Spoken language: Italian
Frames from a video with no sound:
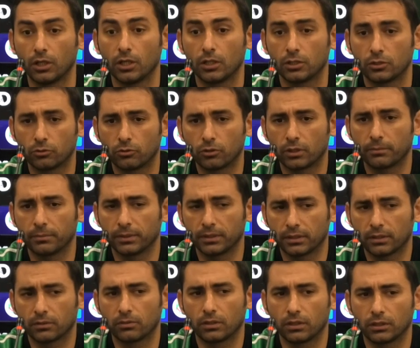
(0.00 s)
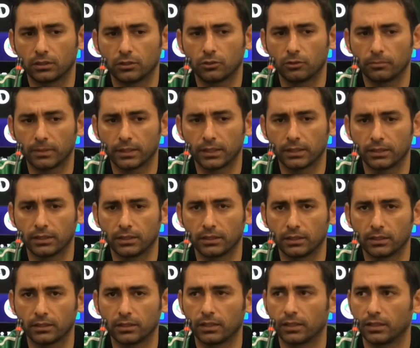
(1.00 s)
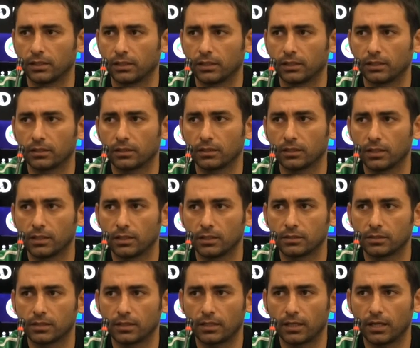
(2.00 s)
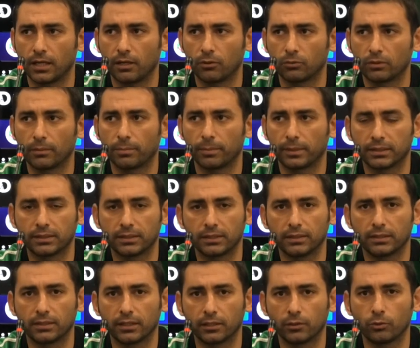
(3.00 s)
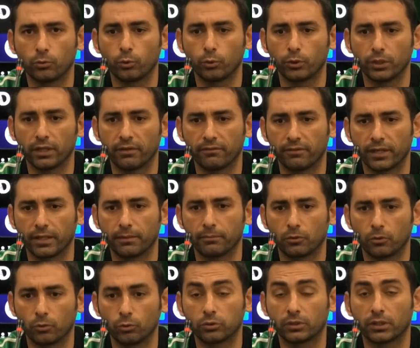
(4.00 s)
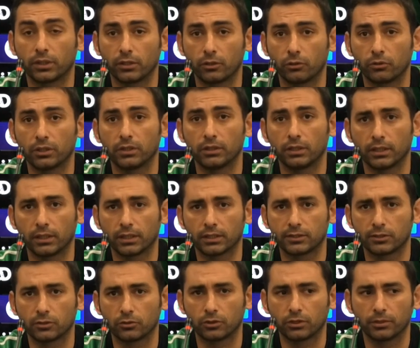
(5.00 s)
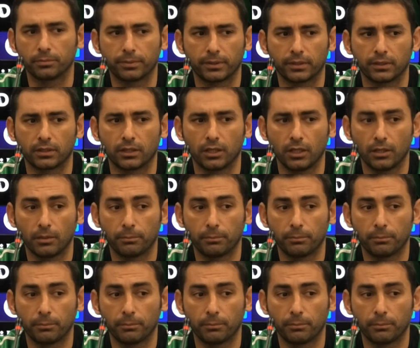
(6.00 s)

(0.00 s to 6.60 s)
Sicuramente quella di domani eh, sarà una partita in cui avremo ulteriori indicazioni per,